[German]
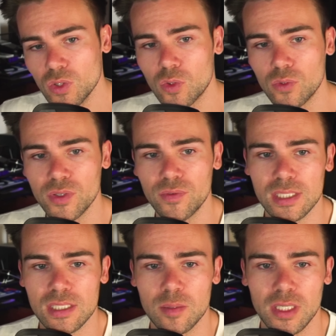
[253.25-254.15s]
Und wie wir
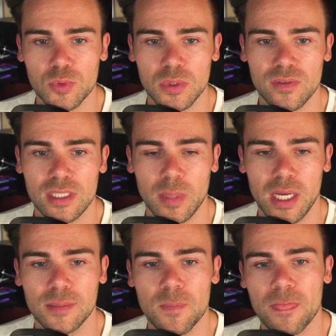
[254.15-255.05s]
das dann beispielsweise
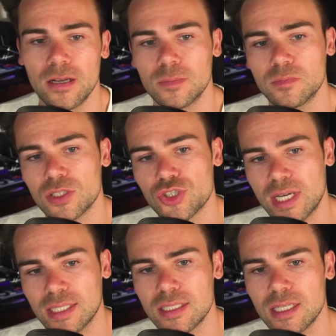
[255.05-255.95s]
machen, ähm, das
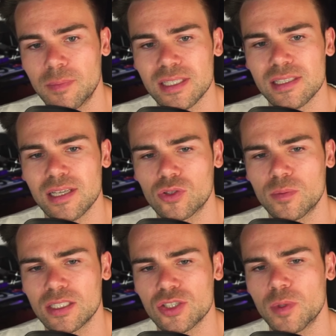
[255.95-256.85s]
startet hier meistens
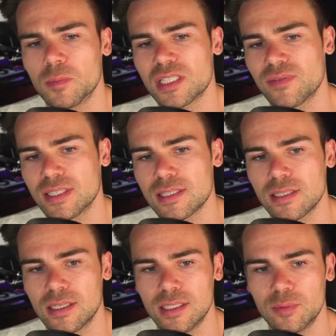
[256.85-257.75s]
automatisch mit einem
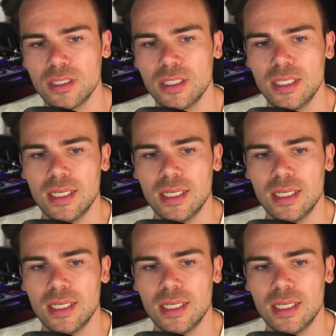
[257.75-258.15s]
20er-Hebel.